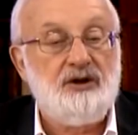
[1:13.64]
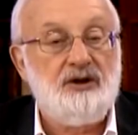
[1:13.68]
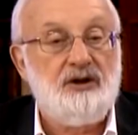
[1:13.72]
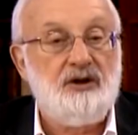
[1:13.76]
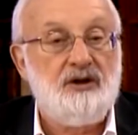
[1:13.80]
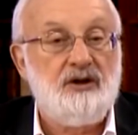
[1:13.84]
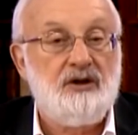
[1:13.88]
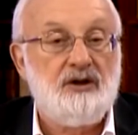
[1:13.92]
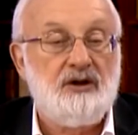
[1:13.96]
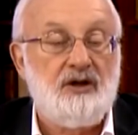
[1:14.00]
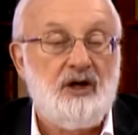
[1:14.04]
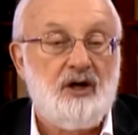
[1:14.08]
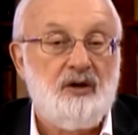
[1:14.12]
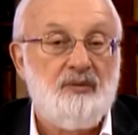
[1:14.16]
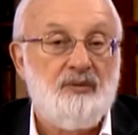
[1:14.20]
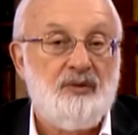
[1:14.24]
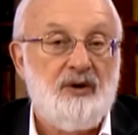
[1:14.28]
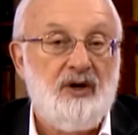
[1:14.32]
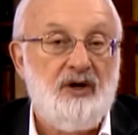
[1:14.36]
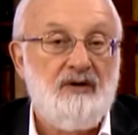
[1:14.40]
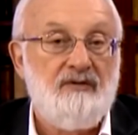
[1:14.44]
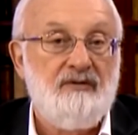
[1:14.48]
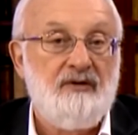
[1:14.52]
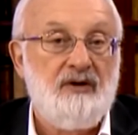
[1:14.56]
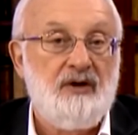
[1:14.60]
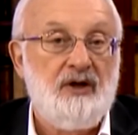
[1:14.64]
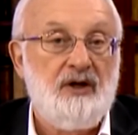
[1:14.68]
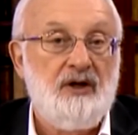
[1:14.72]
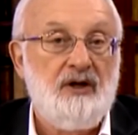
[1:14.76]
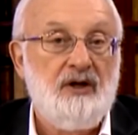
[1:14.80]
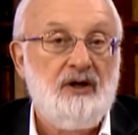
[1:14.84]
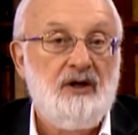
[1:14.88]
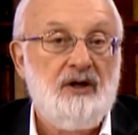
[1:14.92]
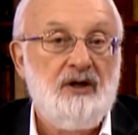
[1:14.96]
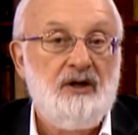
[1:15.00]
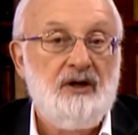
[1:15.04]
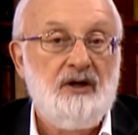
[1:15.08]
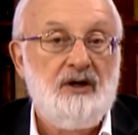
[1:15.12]
что, э, как
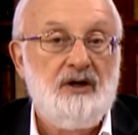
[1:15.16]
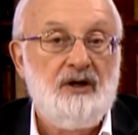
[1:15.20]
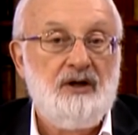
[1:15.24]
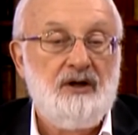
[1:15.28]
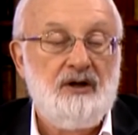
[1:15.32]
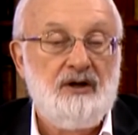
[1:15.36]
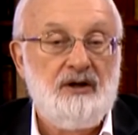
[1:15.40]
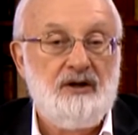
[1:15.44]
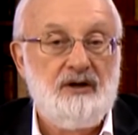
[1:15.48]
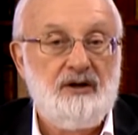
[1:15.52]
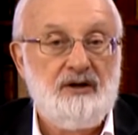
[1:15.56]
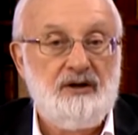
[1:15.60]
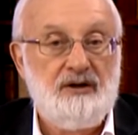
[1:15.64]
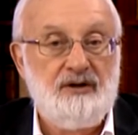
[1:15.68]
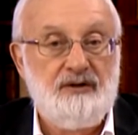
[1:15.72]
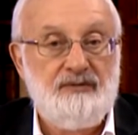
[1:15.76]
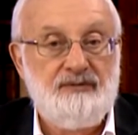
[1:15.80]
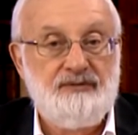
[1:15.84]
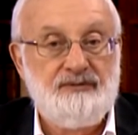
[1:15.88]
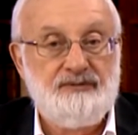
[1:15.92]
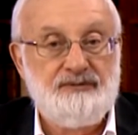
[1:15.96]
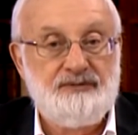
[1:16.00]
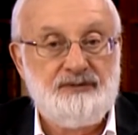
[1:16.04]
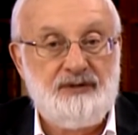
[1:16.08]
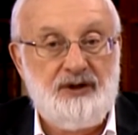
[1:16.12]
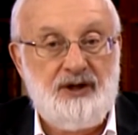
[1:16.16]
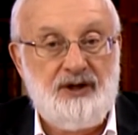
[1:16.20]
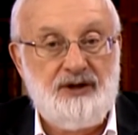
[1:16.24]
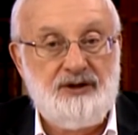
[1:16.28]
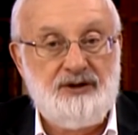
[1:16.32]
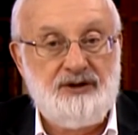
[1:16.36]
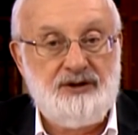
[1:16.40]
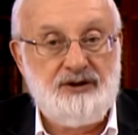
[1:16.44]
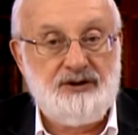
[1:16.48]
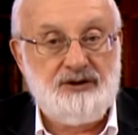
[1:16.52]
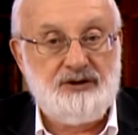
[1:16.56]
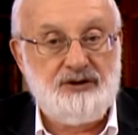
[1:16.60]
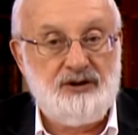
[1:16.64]
правило, э,
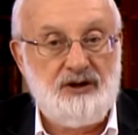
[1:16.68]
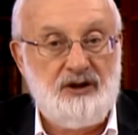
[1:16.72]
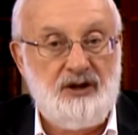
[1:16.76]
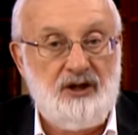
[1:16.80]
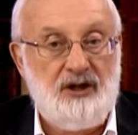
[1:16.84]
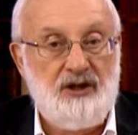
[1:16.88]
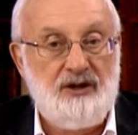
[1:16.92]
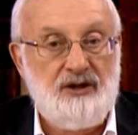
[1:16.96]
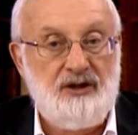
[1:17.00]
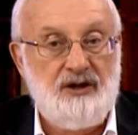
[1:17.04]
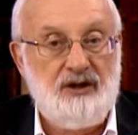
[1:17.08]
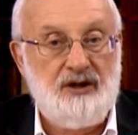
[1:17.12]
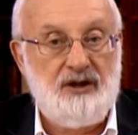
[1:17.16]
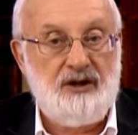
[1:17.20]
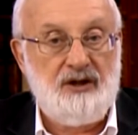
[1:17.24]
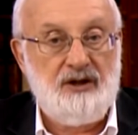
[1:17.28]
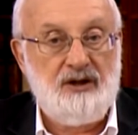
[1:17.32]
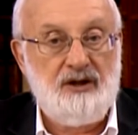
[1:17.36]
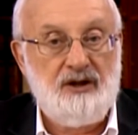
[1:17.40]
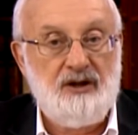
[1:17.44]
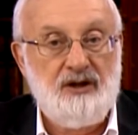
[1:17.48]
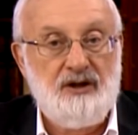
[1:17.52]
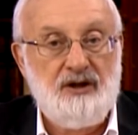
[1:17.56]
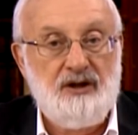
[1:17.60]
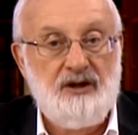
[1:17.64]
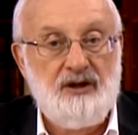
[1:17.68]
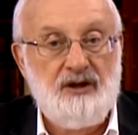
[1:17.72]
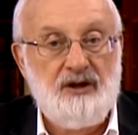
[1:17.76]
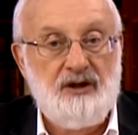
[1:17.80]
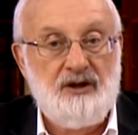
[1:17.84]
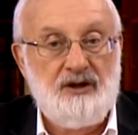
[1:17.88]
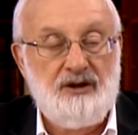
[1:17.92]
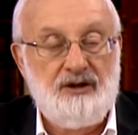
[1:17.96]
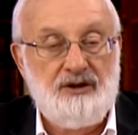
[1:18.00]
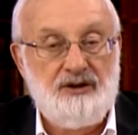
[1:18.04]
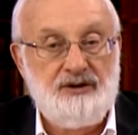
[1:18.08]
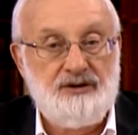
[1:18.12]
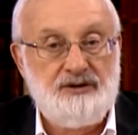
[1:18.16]
эти желания –
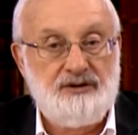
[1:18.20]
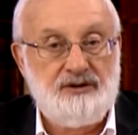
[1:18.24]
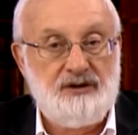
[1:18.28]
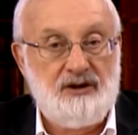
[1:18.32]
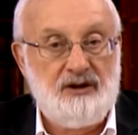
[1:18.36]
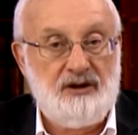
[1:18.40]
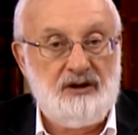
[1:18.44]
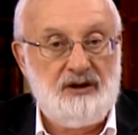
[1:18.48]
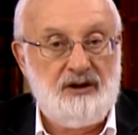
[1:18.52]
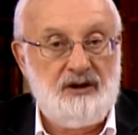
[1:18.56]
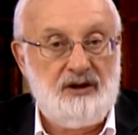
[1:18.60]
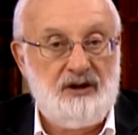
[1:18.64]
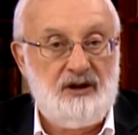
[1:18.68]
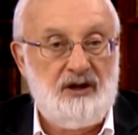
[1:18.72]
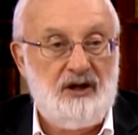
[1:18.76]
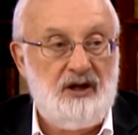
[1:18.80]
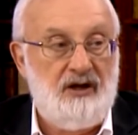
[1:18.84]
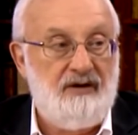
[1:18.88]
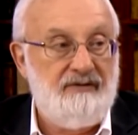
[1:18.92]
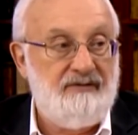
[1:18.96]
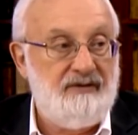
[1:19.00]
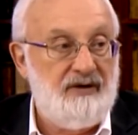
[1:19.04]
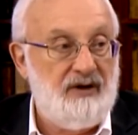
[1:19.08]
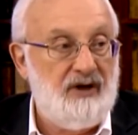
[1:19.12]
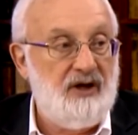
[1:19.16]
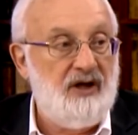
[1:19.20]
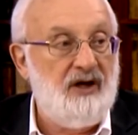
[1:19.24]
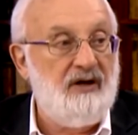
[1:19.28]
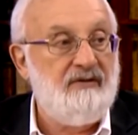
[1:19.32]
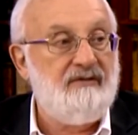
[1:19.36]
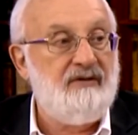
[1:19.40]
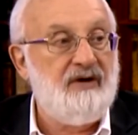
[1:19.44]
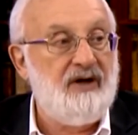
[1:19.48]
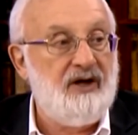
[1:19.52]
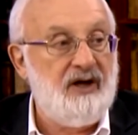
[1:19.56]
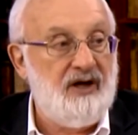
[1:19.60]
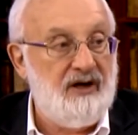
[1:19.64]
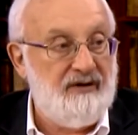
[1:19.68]
из э, лево,
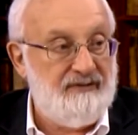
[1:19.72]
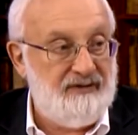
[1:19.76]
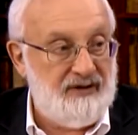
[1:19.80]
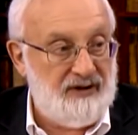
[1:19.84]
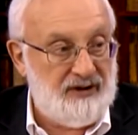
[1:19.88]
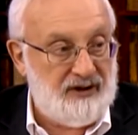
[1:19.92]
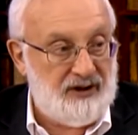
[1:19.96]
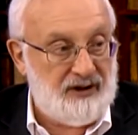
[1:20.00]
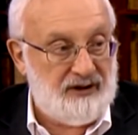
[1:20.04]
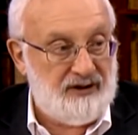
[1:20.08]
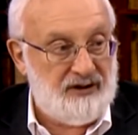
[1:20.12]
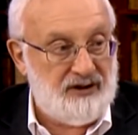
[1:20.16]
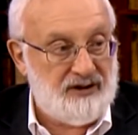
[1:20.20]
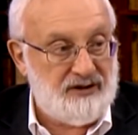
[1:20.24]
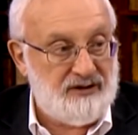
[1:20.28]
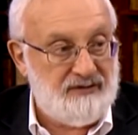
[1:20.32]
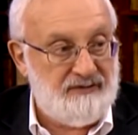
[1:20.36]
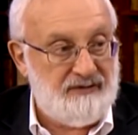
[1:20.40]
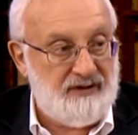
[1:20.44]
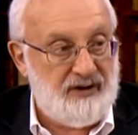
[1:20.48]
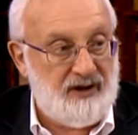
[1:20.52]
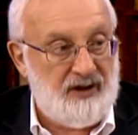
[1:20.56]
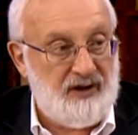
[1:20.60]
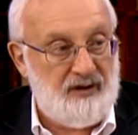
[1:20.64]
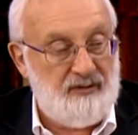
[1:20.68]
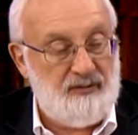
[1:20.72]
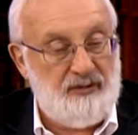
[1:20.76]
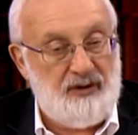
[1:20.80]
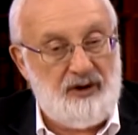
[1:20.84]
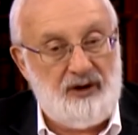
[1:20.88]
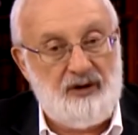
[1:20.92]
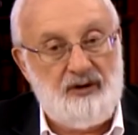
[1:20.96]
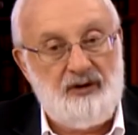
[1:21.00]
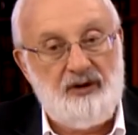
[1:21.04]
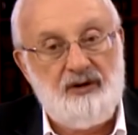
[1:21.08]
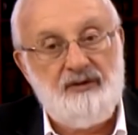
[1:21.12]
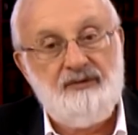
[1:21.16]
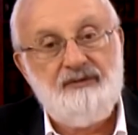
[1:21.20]
лево Эвен, так
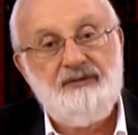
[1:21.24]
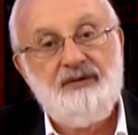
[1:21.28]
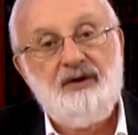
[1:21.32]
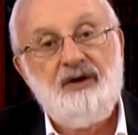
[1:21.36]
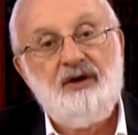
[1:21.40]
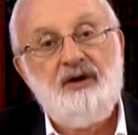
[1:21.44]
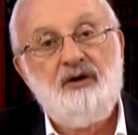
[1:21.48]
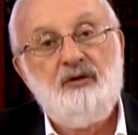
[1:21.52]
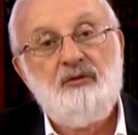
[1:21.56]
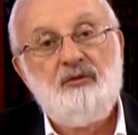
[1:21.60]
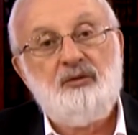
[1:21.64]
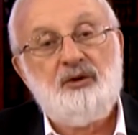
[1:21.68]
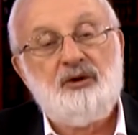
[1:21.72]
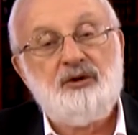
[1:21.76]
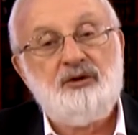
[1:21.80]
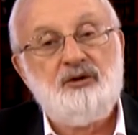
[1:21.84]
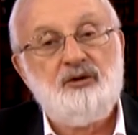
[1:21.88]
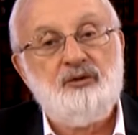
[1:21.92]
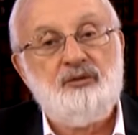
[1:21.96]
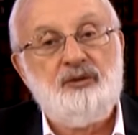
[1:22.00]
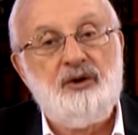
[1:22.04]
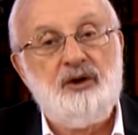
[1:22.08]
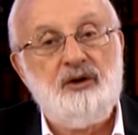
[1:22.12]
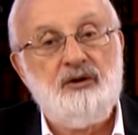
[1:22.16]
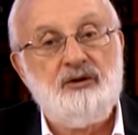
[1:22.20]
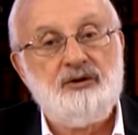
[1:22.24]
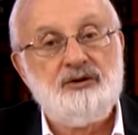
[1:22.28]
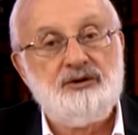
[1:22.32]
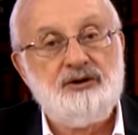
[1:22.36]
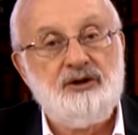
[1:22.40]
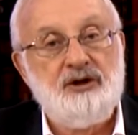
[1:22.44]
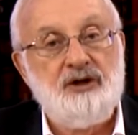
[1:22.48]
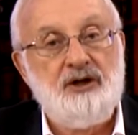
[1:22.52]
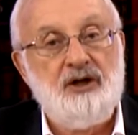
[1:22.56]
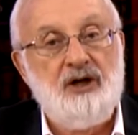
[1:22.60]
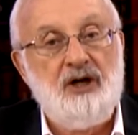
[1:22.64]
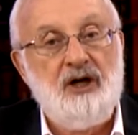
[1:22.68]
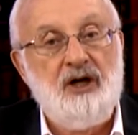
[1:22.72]
называемые,
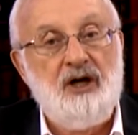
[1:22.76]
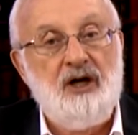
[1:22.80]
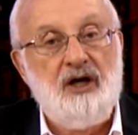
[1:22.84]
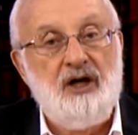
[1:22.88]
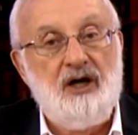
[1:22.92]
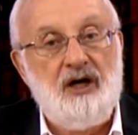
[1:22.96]
противоположные.